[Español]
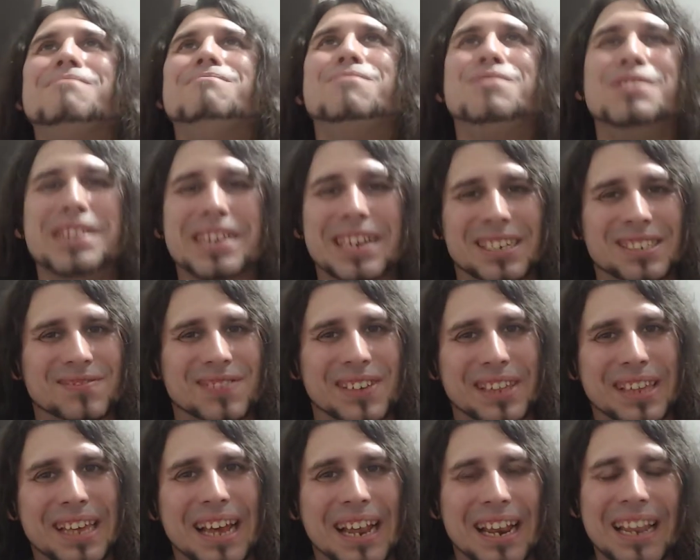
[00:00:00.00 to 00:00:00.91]
muy
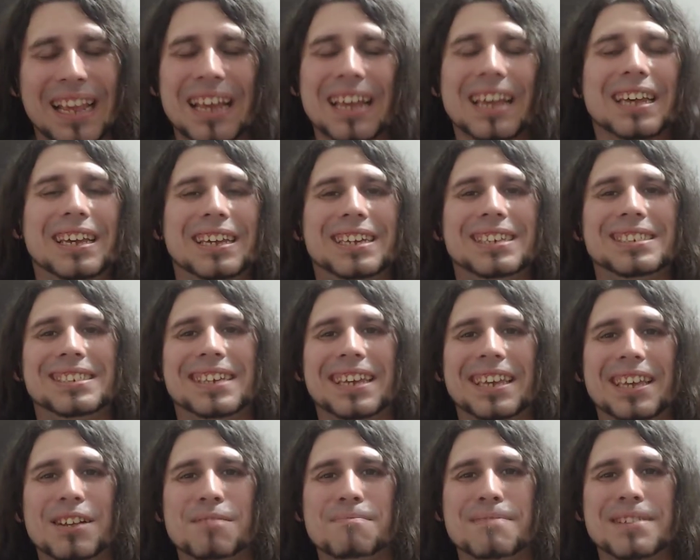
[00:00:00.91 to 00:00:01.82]
especial Y es que
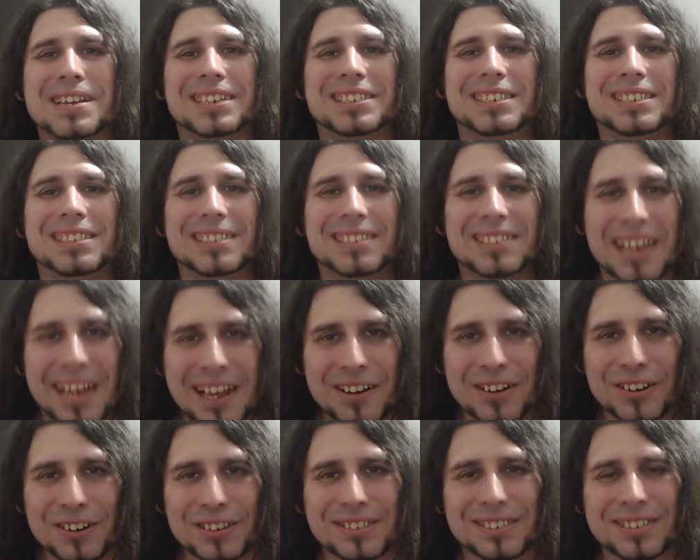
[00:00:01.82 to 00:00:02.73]
quiero
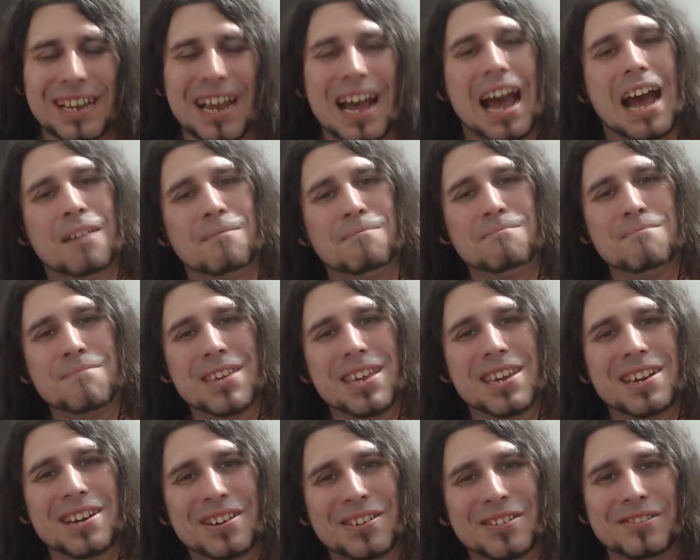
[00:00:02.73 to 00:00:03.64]
presentaros a mi